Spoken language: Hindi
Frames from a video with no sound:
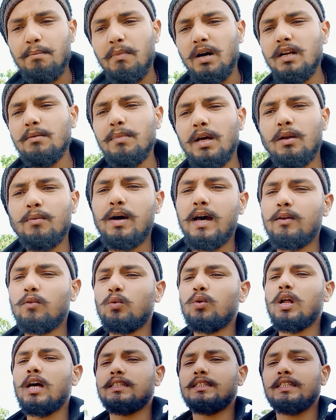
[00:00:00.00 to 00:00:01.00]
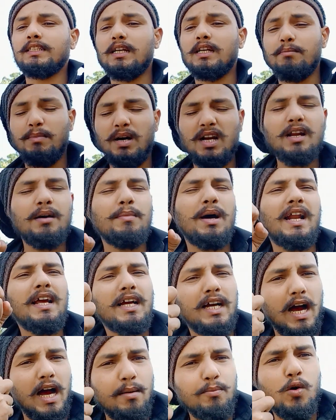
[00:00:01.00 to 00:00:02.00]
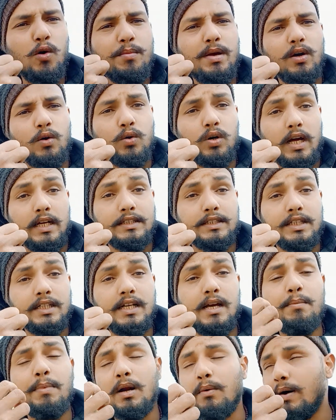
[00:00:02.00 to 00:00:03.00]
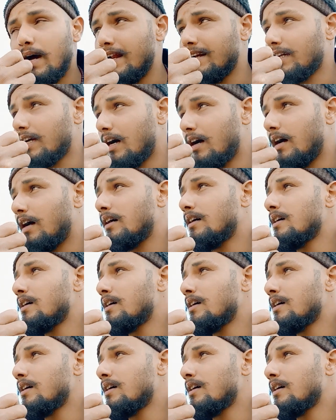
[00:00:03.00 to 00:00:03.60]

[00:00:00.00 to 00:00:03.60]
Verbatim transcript: मन बलवान होना चाहिए मन हमारे काबू में होना चाहिए बलवान का